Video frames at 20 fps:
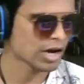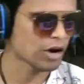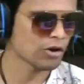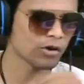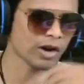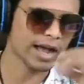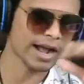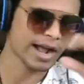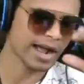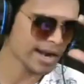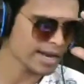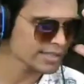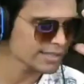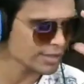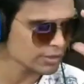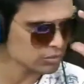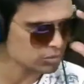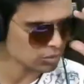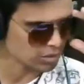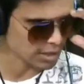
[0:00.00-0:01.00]
హౌలాగా
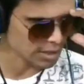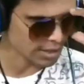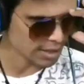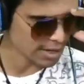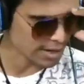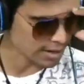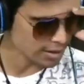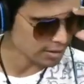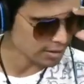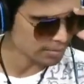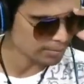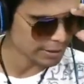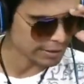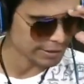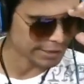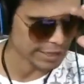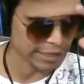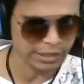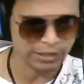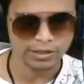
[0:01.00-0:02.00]
చేస్తున్నానా
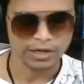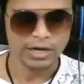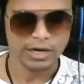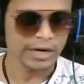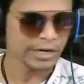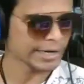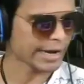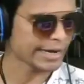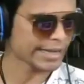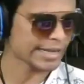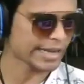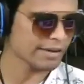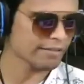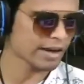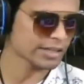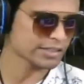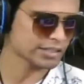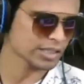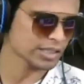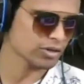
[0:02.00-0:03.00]
టెన్ టెన్ కే
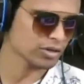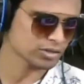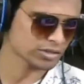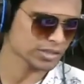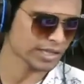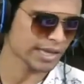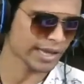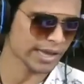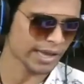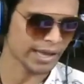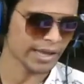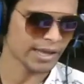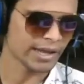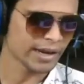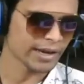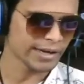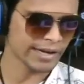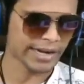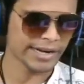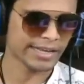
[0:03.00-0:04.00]
వాచింగ్ వస్తే
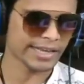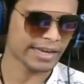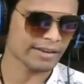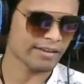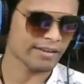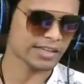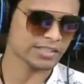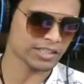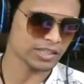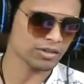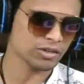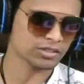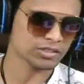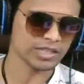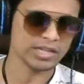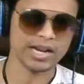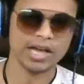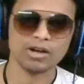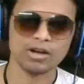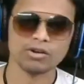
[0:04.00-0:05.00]
టెన్ కే వాచింగ్
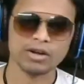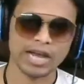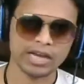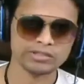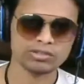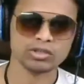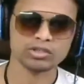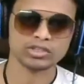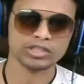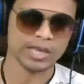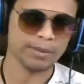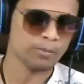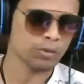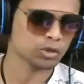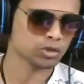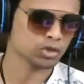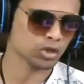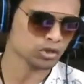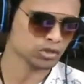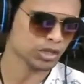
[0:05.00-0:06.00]
వస్తే నాకు లక్ష వస్తాయి
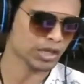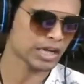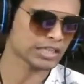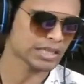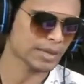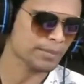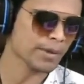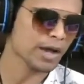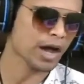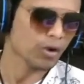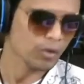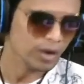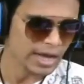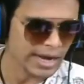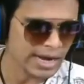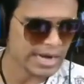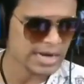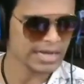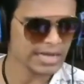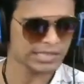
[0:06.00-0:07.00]
బొచ్చు వస్తాయి అని చెప్పి
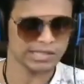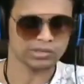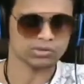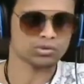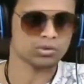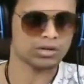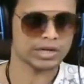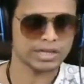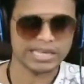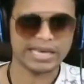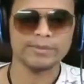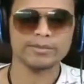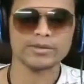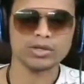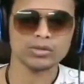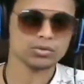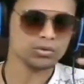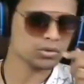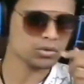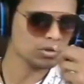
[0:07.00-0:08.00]
హౌలగాలని చేస్తుండు ఇంకేం
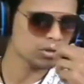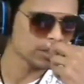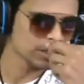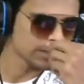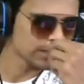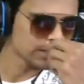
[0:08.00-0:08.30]
చేస్తుండు